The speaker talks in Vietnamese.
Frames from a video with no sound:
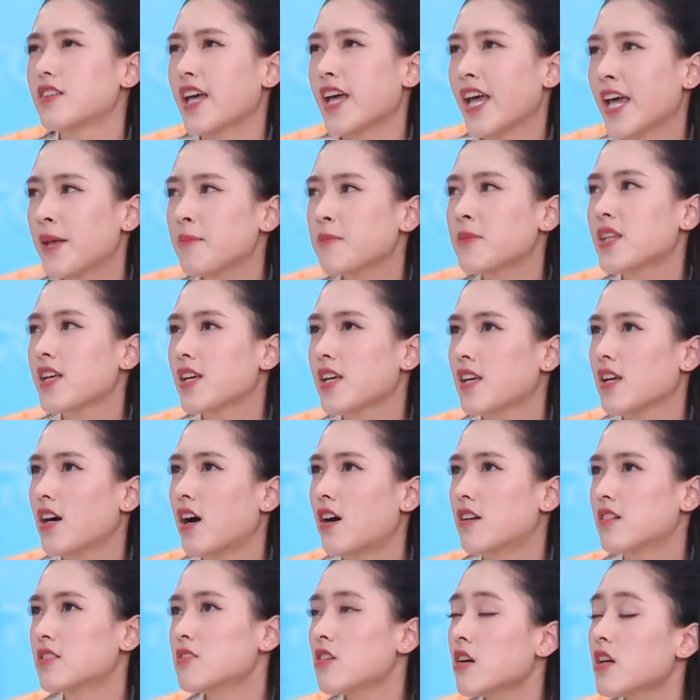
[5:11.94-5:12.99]
Em thì
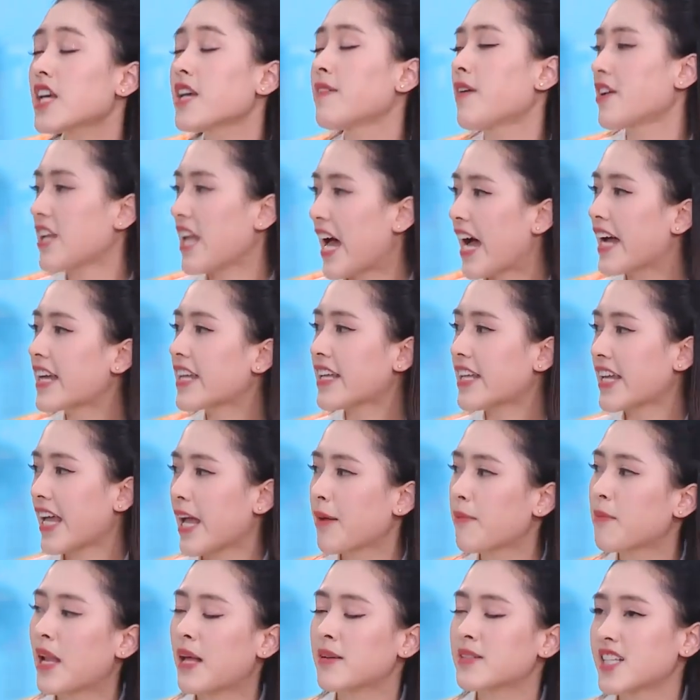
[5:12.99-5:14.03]
uh, trước khi vào đài,
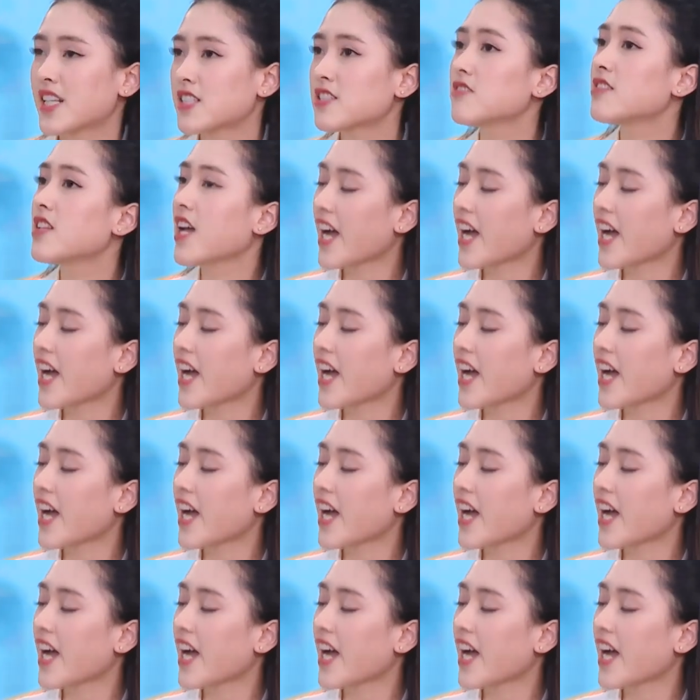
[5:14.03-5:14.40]
em là giáo sư tiếng